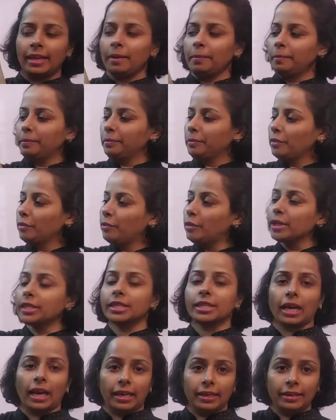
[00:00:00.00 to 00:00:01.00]
है फर्स्ट
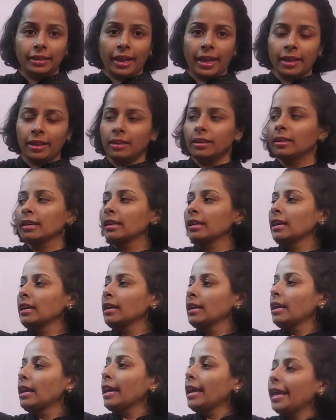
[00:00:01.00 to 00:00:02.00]
कलर है
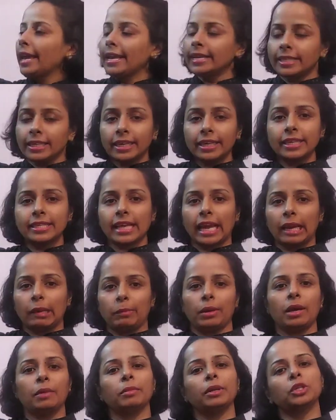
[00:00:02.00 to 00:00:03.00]
इसी डिजाइन में
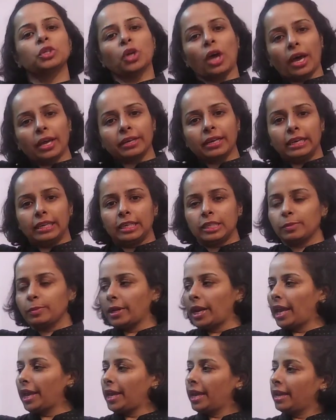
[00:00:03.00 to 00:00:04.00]
हमने चार कलर्स
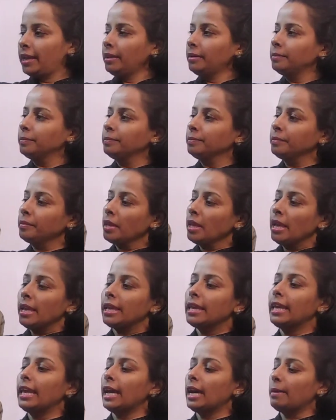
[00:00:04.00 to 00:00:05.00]
बनाए हैं
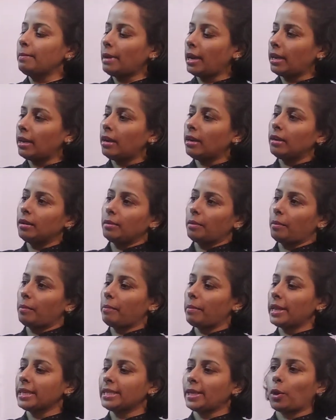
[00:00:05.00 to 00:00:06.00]
ये हमारा
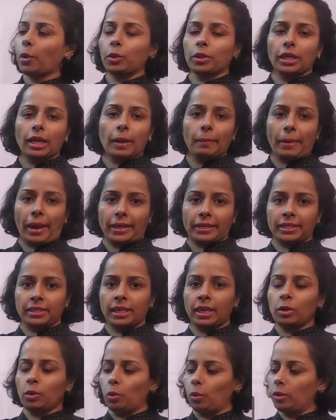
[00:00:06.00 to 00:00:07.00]
बेसिक कुर्ती का पैटर्न
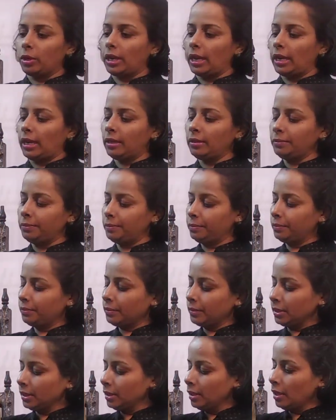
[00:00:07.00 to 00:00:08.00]
है गोल गला
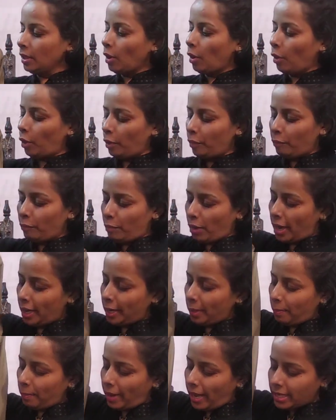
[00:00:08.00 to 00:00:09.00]
और
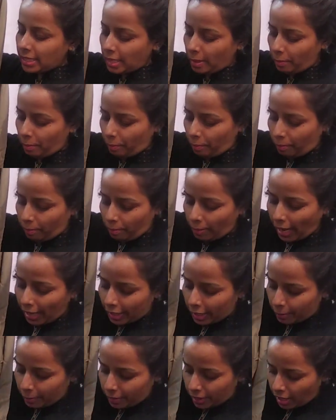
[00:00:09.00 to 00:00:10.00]
फ्रंट में ऐसे
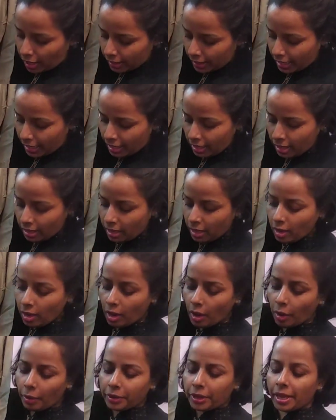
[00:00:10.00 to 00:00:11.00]
प्लेकेट बना के
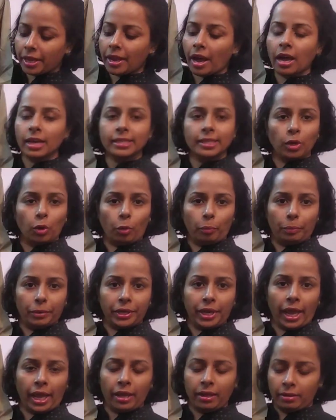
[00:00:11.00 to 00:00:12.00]
और ये यहां से ओपन
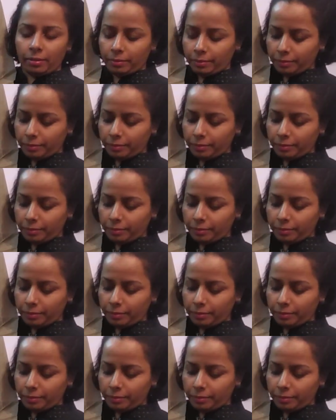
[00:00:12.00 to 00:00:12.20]
है